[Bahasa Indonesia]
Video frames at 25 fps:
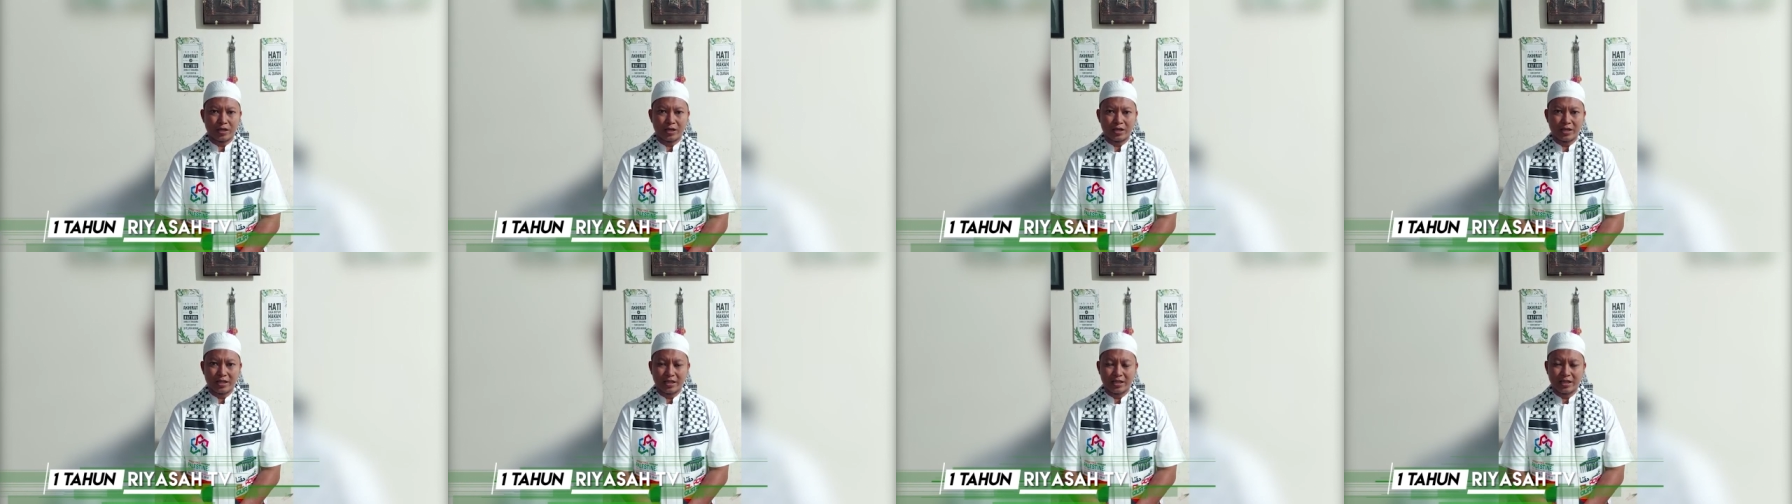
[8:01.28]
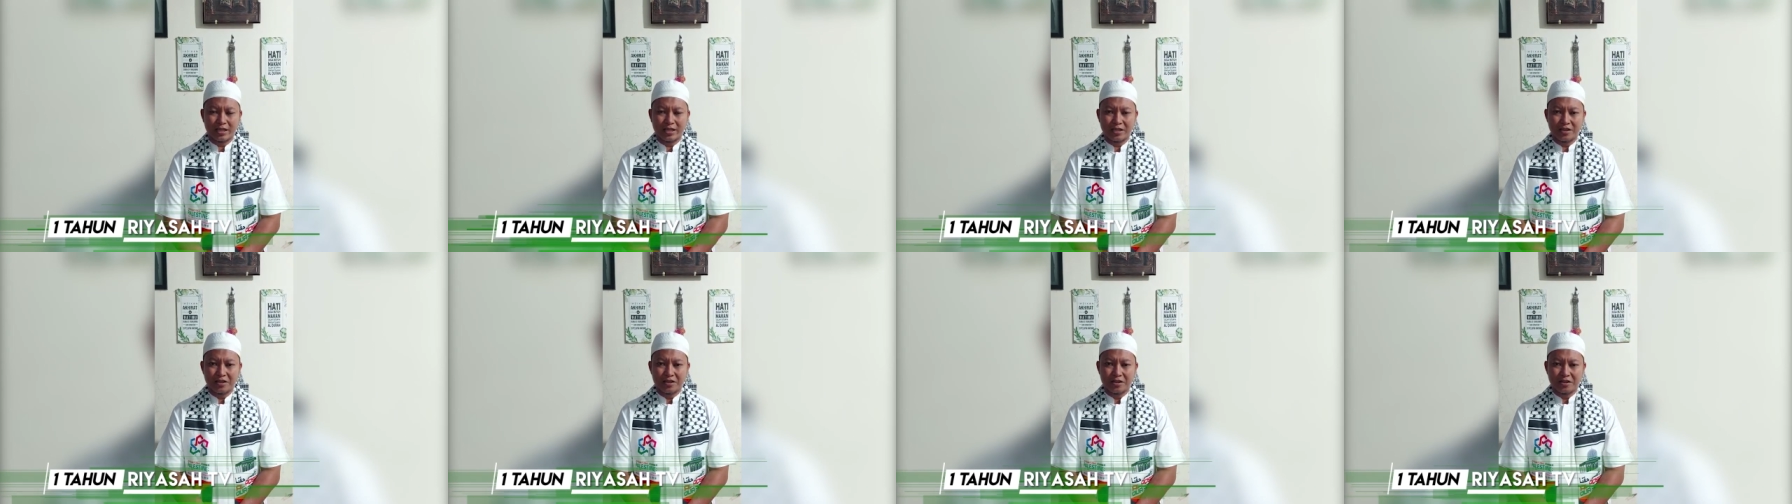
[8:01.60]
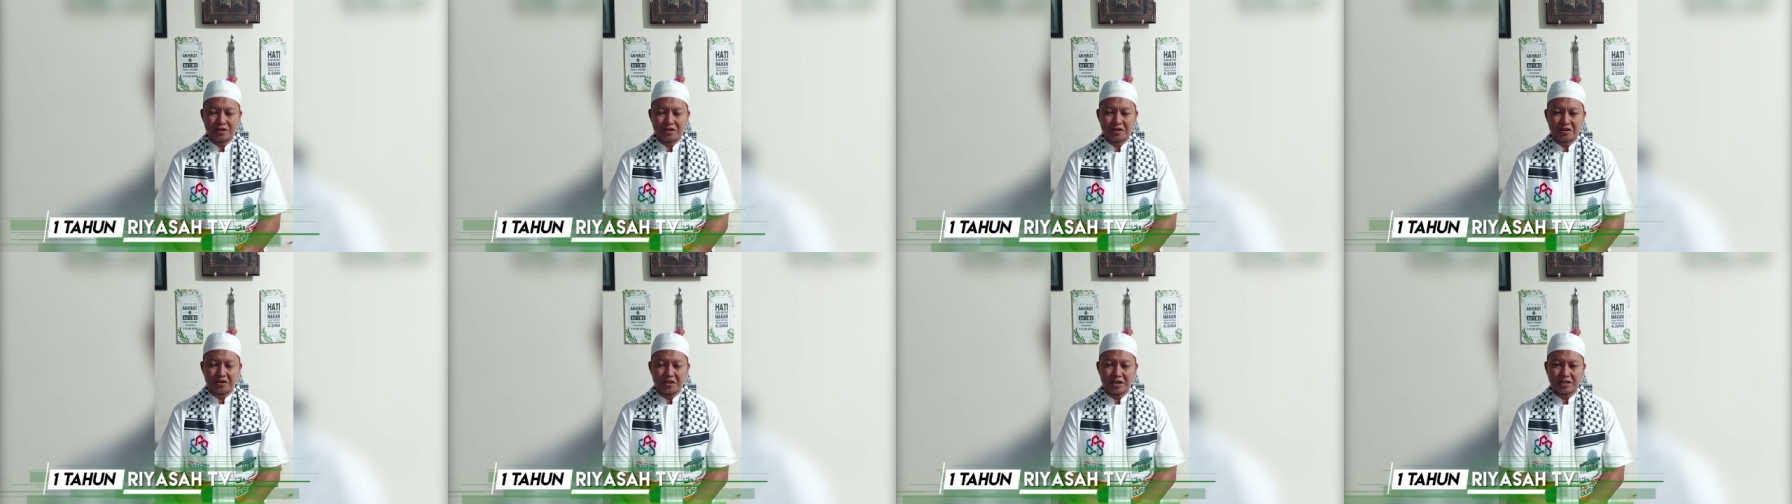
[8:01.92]
ini
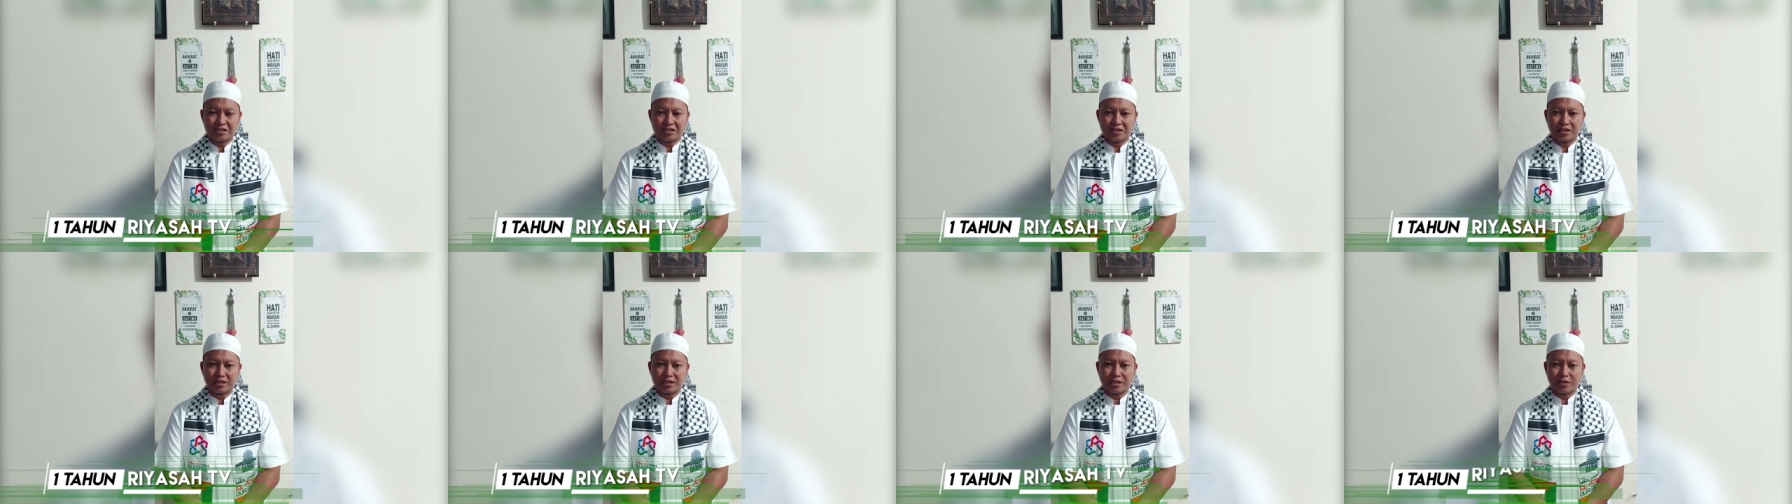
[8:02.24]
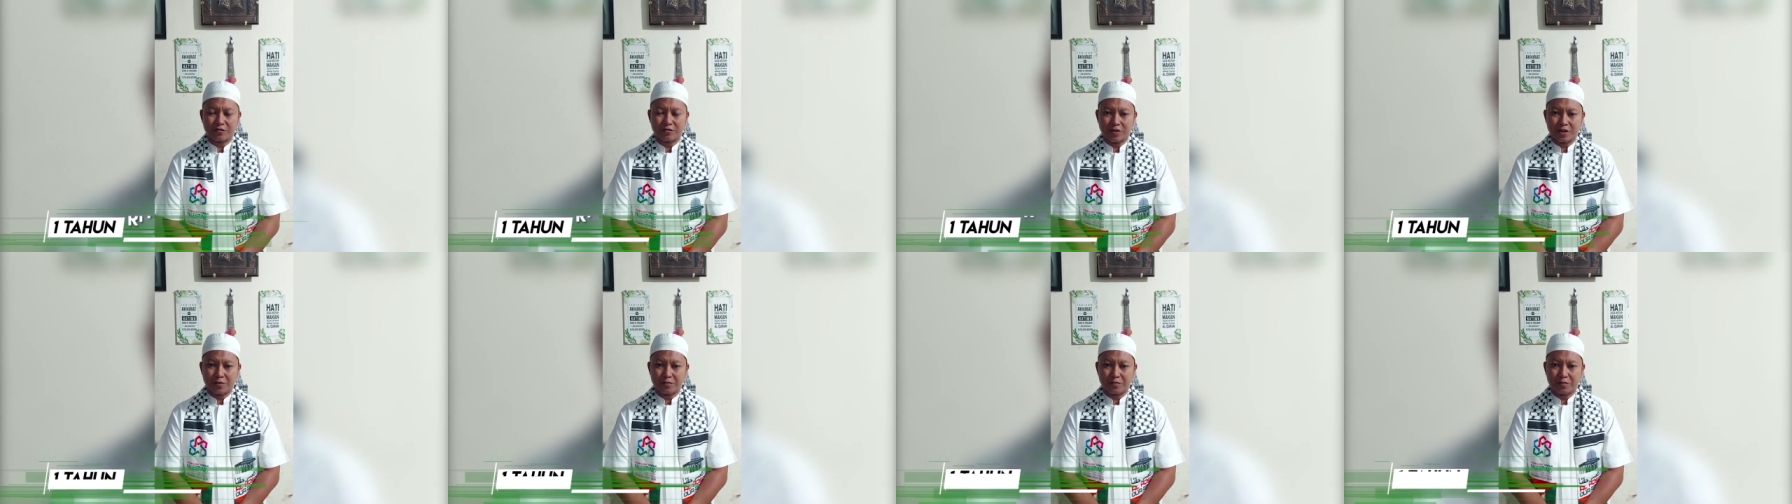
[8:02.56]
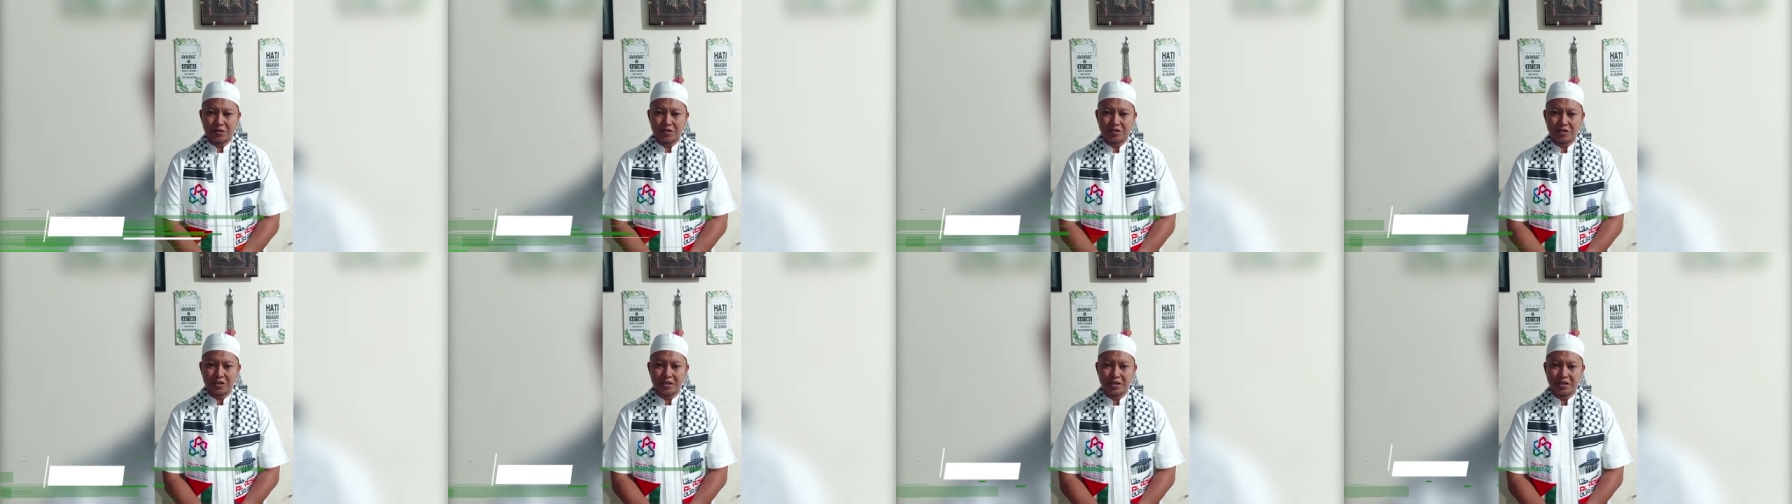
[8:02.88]
Riasa TV
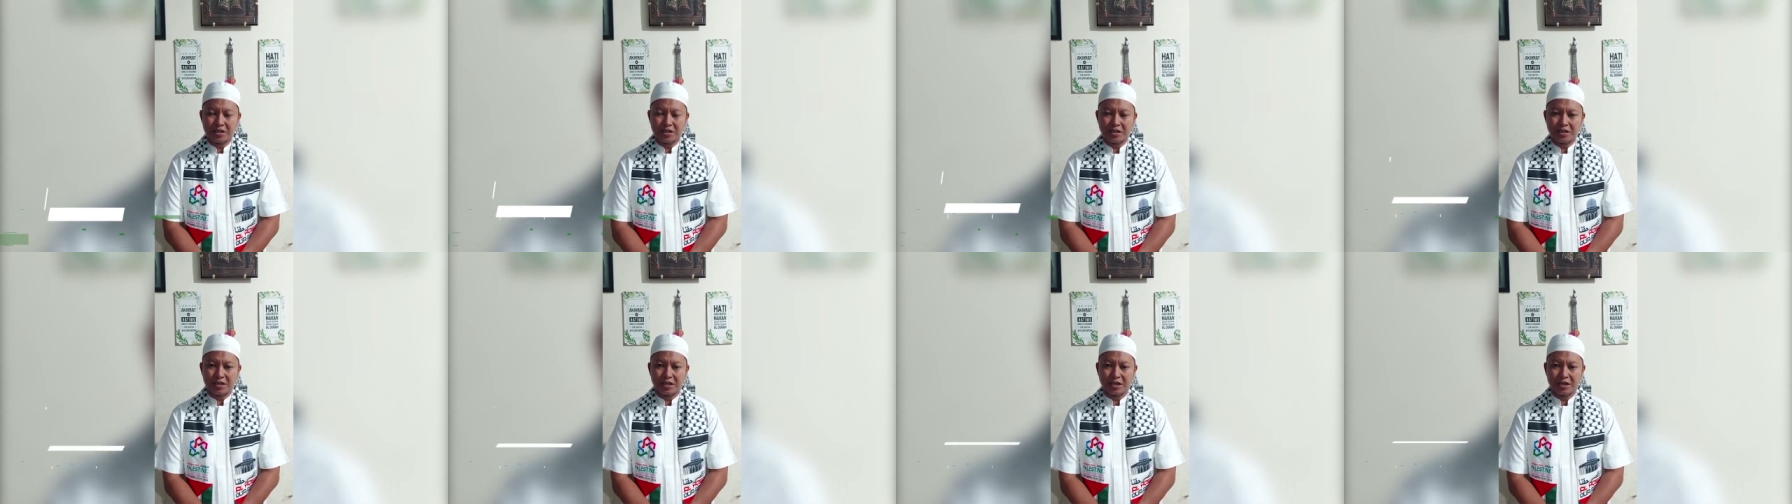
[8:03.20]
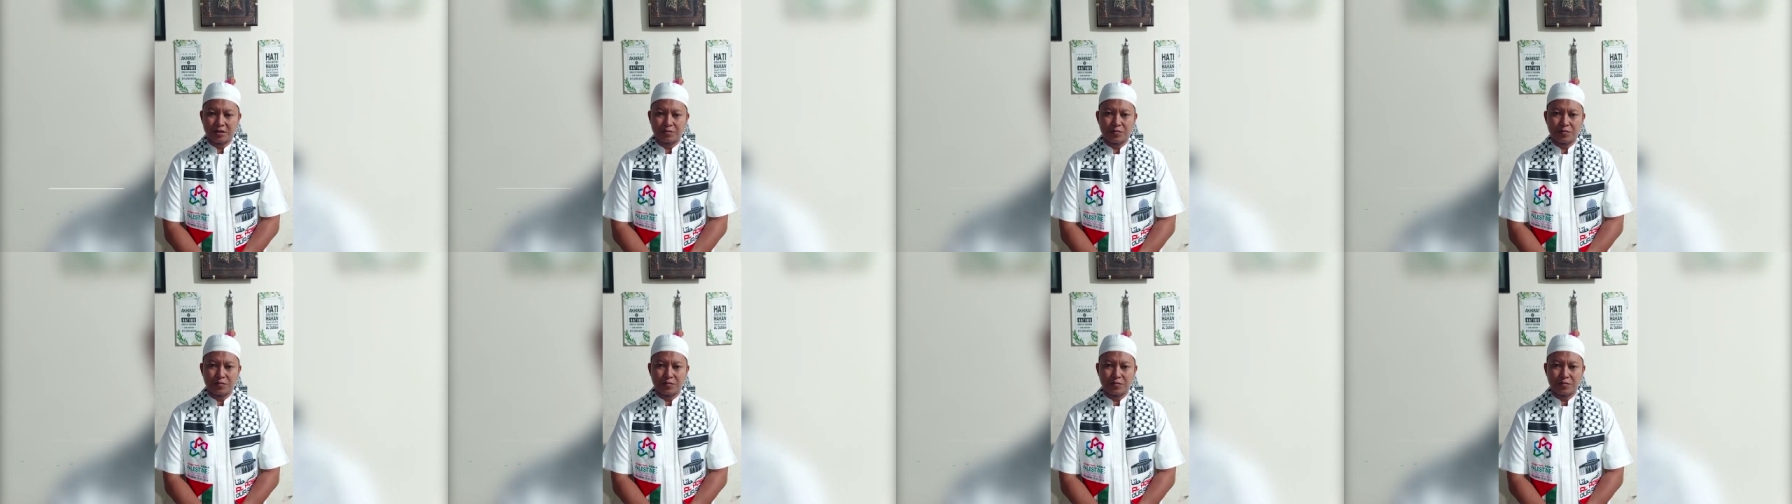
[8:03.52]
menjadi